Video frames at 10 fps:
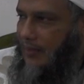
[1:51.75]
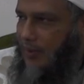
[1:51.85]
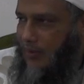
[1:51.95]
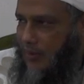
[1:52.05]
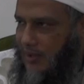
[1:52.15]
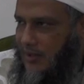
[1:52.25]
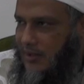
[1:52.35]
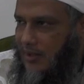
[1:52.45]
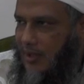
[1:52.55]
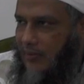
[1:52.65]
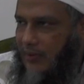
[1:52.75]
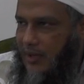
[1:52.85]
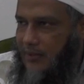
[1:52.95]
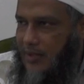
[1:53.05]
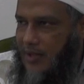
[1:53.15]
من قريش
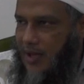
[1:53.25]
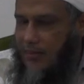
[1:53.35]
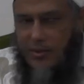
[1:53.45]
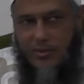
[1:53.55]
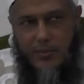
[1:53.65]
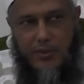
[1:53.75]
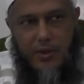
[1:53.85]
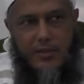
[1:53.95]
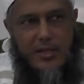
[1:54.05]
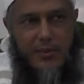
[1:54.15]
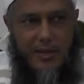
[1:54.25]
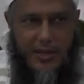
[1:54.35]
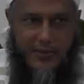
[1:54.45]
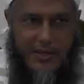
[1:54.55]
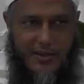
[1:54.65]
ألفان من الصحابة يسمون مسلمة
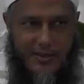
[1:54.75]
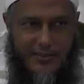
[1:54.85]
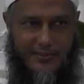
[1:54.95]
الفتح